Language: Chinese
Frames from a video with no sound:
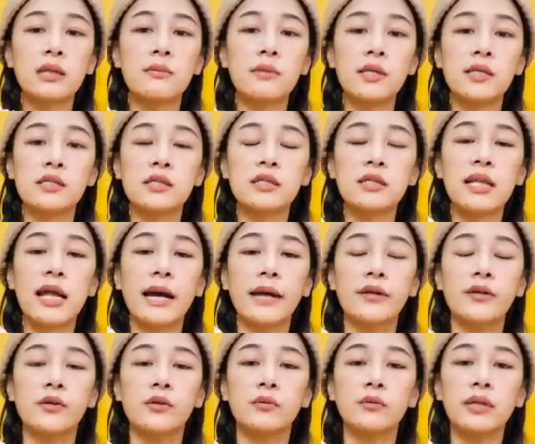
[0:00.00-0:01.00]
里面也是奶
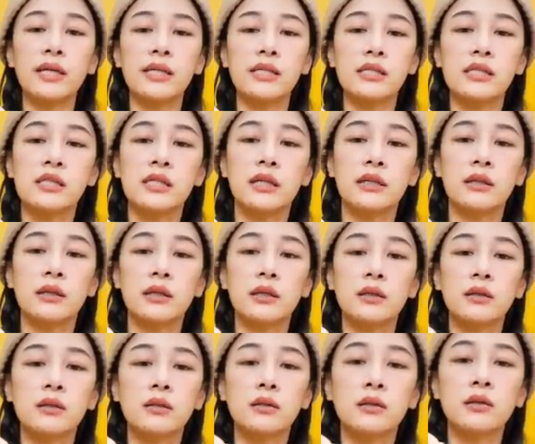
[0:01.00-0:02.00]
油内馅呢。
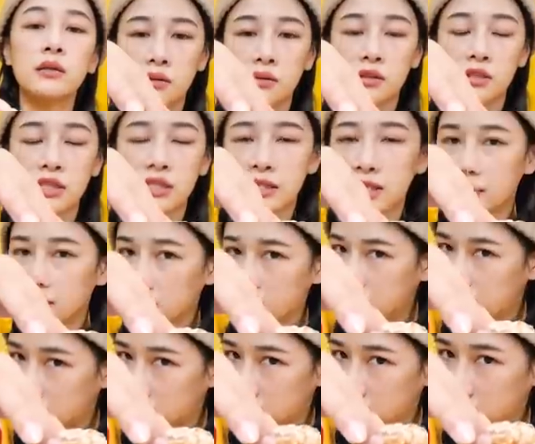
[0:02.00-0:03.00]
掀
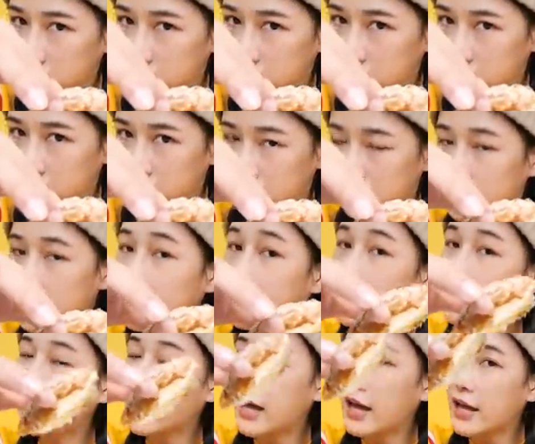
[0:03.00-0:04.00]
起你的
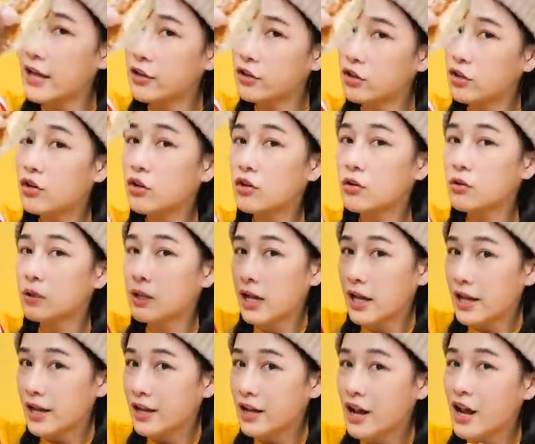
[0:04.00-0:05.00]
盖头
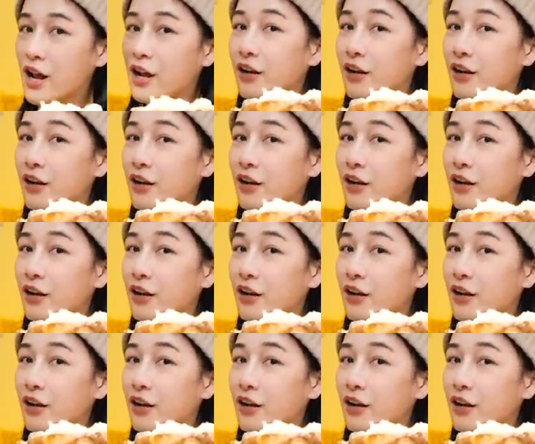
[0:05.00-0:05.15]
来，